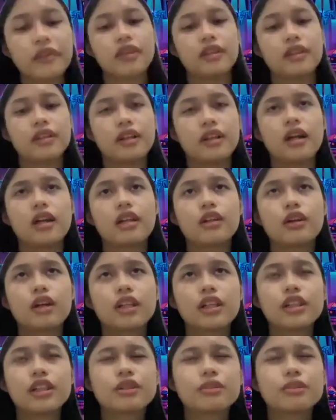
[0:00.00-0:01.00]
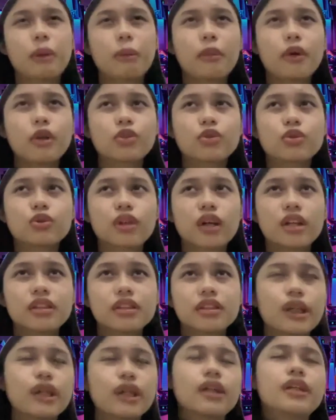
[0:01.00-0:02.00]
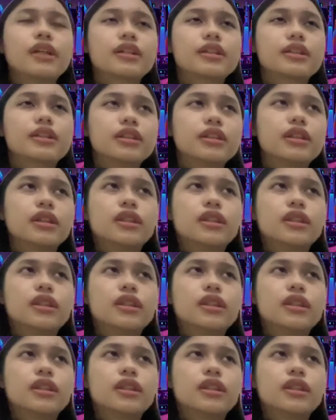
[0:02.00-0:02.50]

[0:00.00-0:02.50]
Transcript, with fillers: Nah, kalau kalian memang sukanya ke